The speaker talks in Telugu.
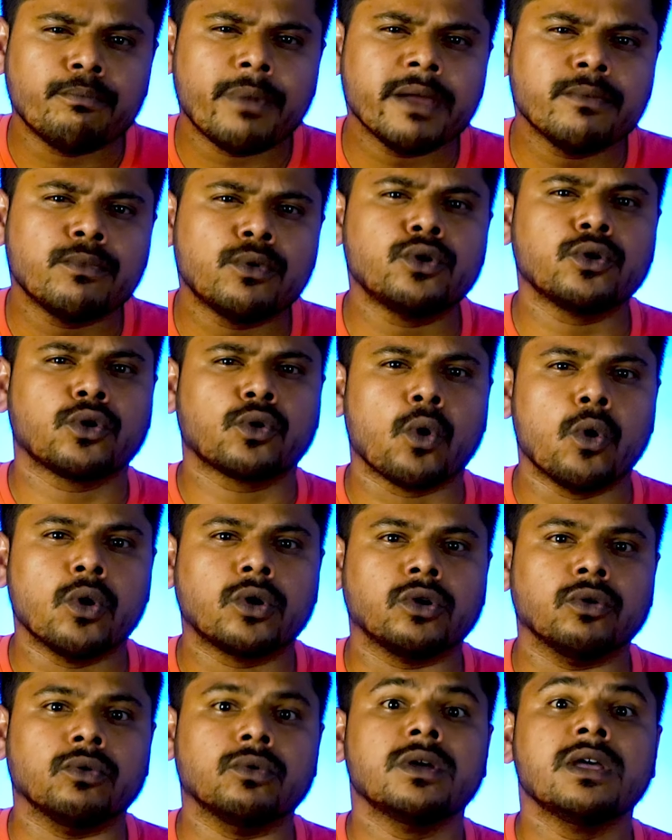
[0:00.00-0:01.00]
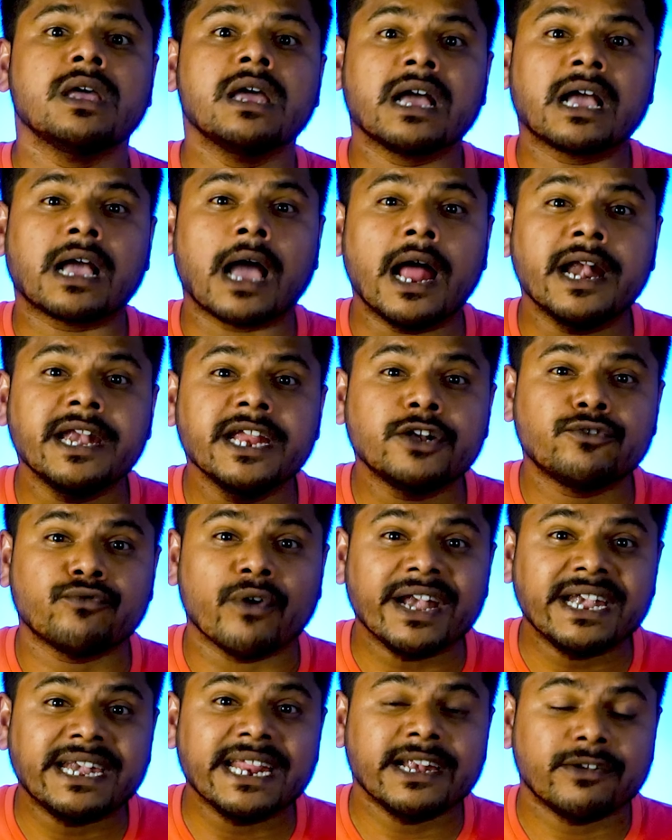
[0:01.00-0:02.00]
తొంభై మూడు కోట్లు కానీ
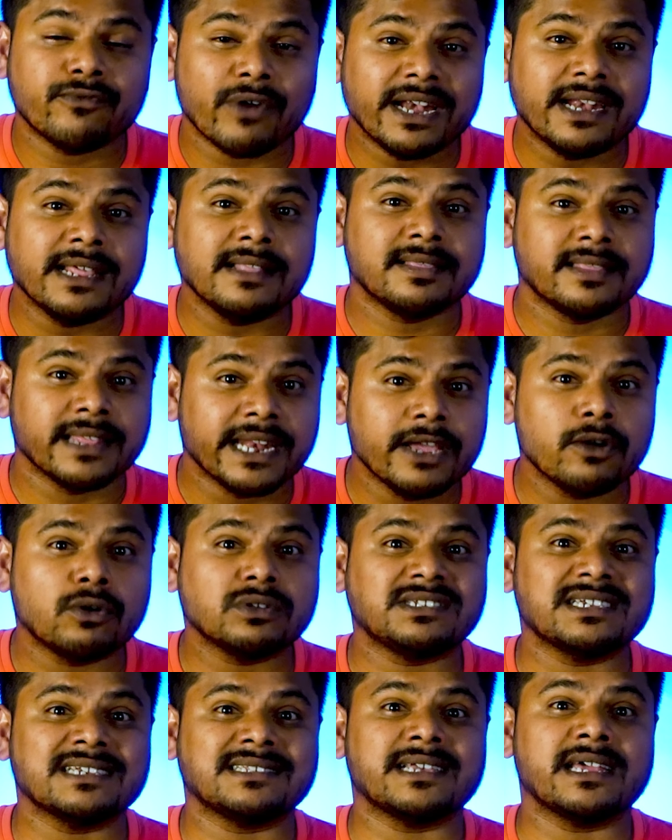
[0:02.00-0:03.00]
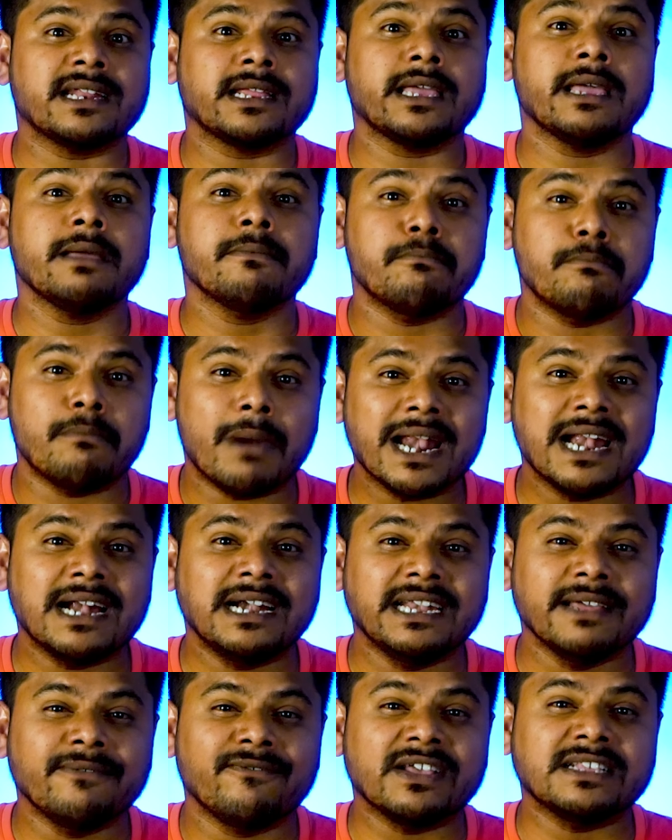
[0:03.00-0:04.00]
ట్వంటీ ట్వంటీ త్రీ వచ్చేసరికి మన
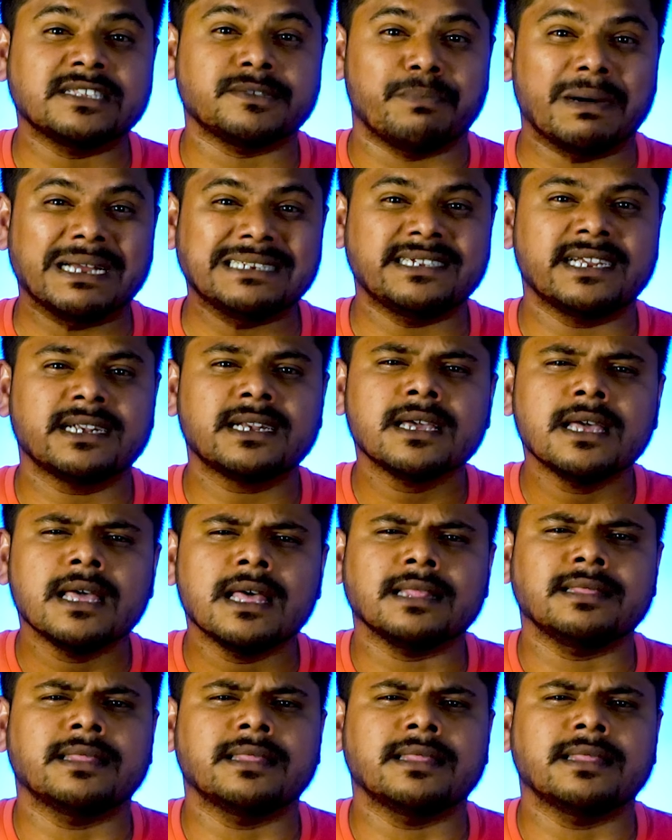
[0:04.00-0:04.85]
డిఫెన్స్ బడ్జెట్